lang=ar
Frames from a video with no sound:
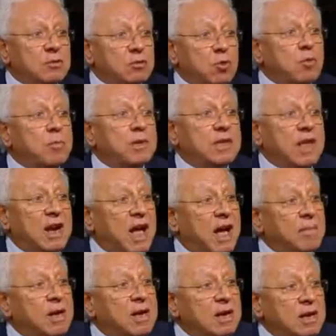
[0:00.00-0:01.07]
تخمه
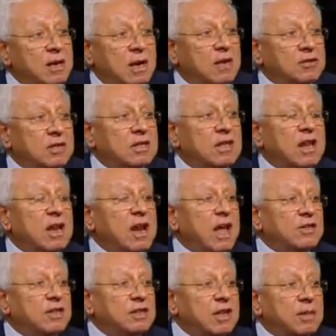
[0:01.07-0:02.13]
الاعمال خاصه ان
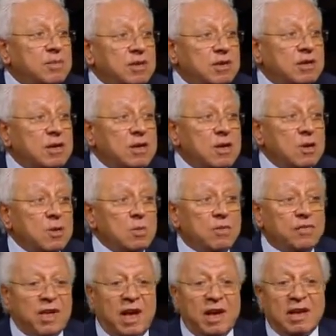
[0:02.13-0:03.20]
الاعداد كبيره
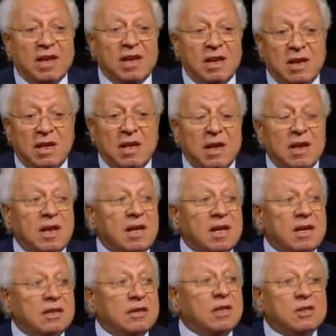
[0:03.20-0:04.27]
وفي حاجه الى
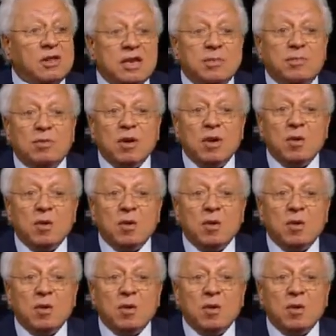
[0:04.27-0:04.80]
الى تدريب